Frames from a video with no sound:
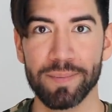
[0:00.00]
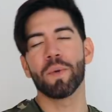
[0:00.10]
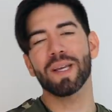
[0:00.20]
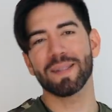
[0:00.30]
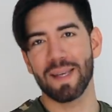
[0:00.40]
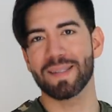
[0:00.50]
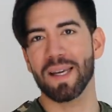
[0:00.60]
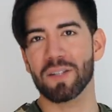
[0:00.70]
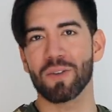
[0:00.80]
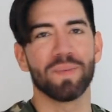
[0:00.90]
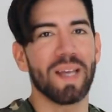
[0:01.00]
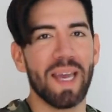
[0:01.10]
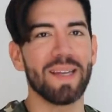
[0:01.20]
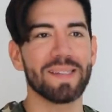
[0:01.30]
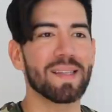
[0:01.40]
Porque si es cierto,
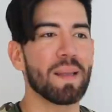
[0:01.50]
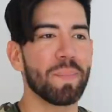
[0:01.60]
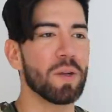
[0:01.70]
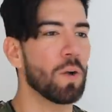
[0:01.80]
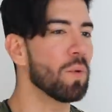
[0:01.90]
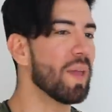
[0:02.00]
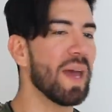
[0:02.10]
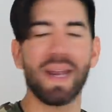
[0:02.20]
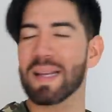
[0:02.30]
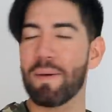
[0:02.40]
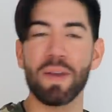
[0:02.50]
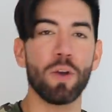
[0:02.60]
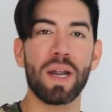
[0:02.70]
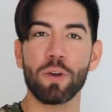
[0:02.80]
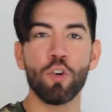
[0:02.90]
en esta etapa incómoda el cabello
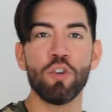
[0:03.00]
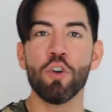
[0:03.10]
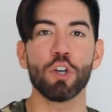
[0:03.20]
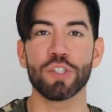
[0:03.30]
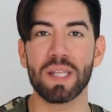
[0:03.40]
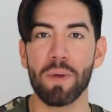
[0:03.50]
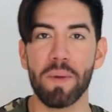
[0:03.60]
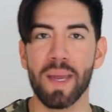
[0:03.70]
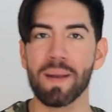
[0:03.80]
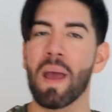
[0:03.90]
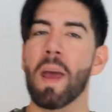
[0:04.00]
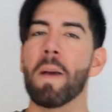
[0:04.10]
largo no se te ve bien,